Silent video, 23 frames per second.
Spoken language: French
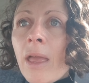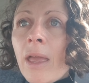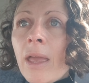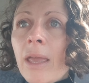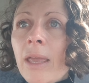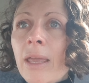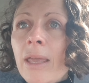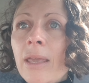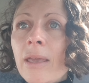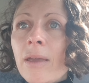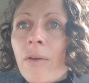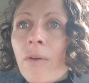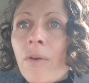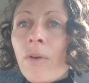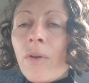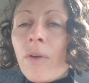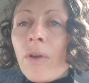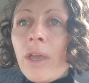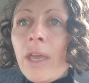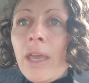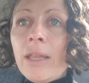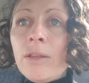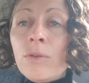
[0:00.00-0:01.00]

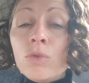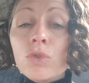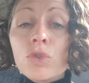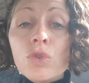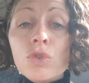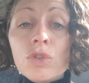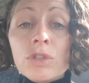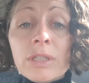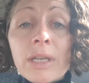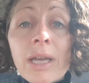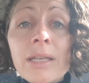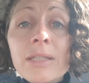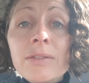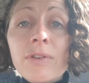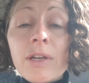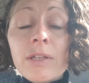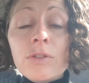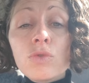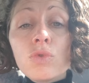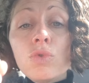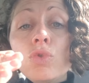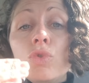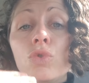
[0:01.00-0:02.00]
Et, donc ce stress va
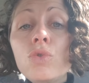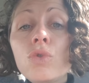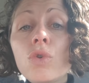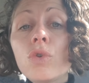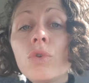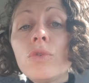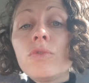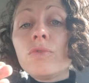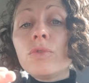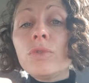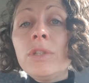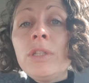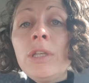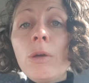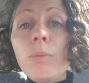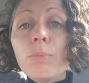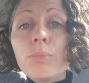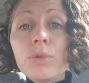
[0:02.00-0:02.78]
toujours revenir,